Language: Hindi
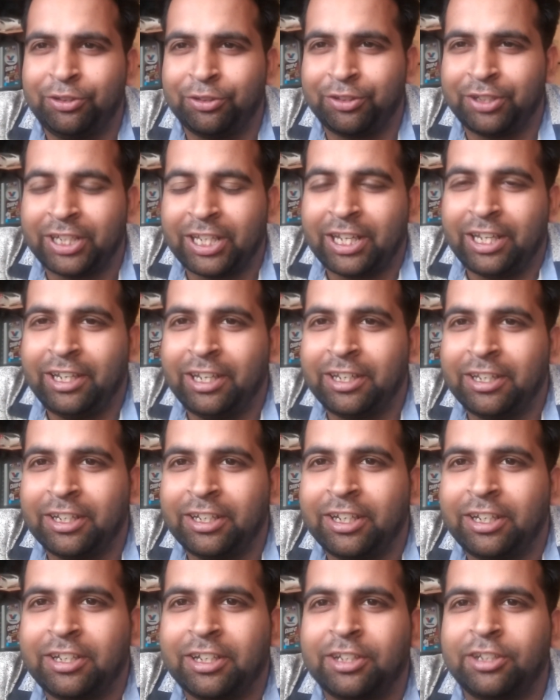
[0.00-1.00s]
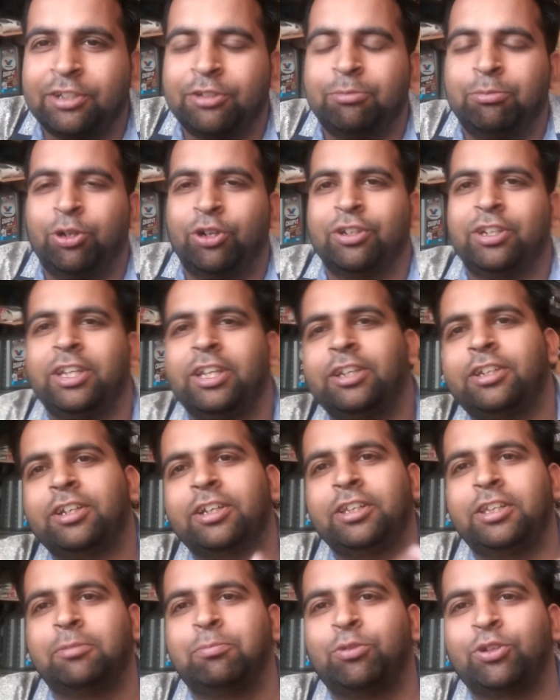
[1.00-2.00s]
शुक्रिया अदा करना चाहता हूँ बहुत ही
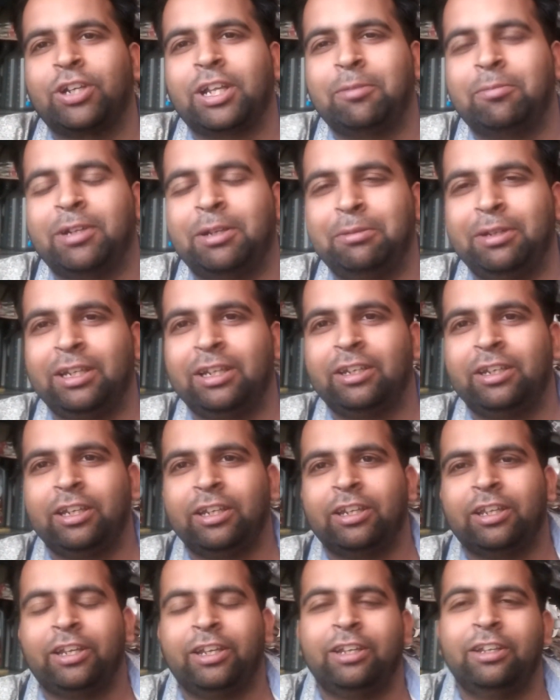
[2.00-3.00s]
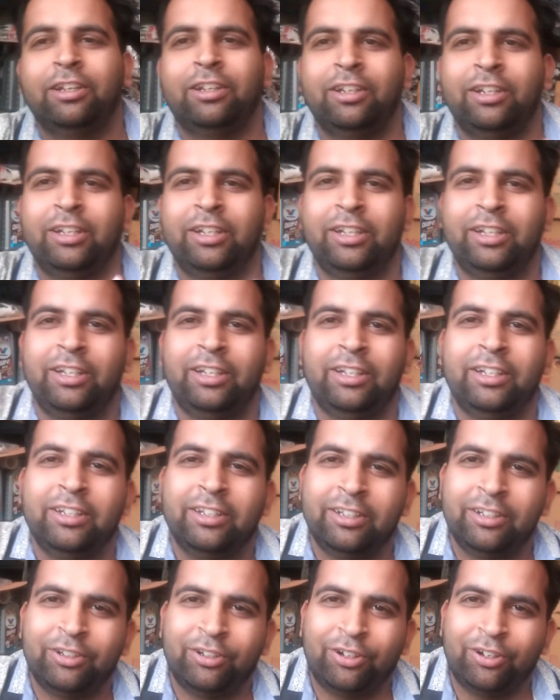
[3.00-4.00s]
अच्छा सपोर्ट आप हमें दे रहे
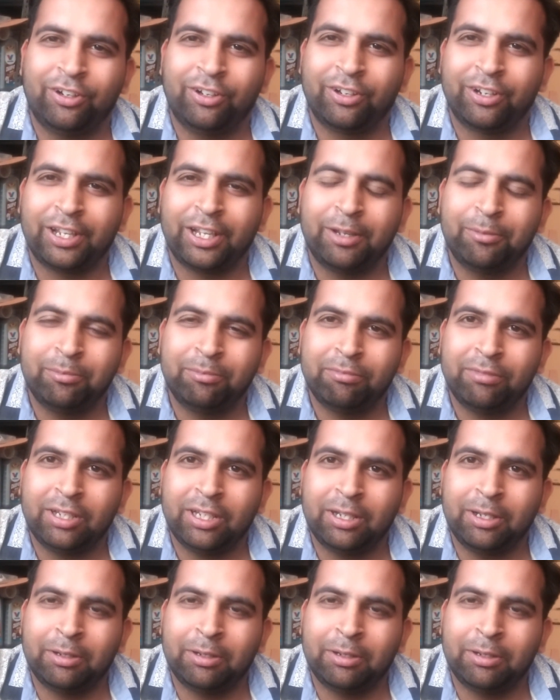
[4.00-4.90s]
हैं और हम